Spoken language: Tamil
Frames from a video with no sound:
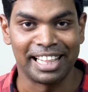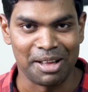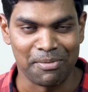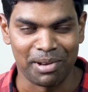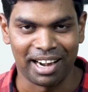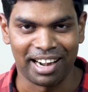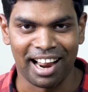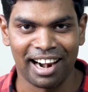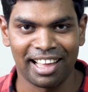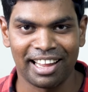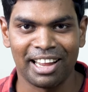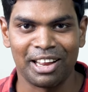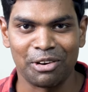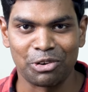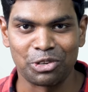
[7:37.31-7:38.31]
இதே மாதிரி
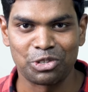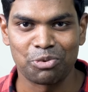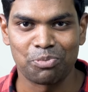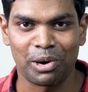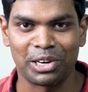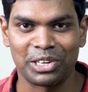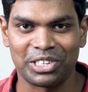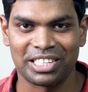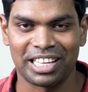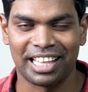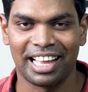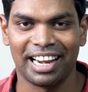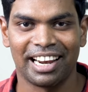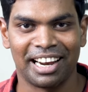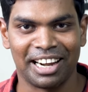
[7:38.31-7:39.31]
நாளைக்கு இன்னொரு சூப்பரான டிஷ்
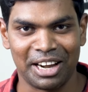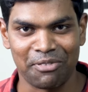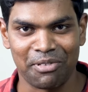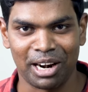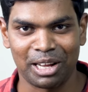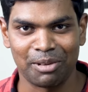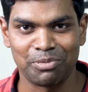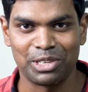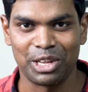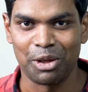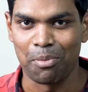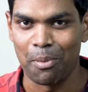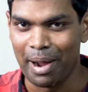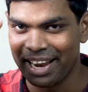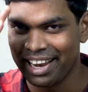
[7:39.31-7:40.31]
சந்திங்க நன்றி வணக்கம் சி
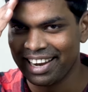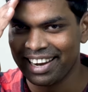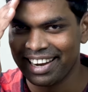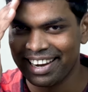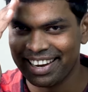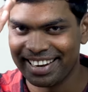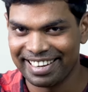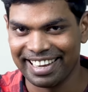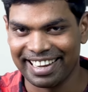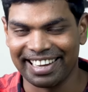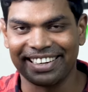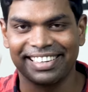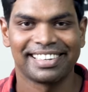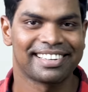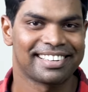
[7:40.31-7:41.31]
யூ பாய் டேக்
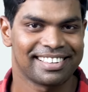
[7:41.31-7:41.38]
கேர்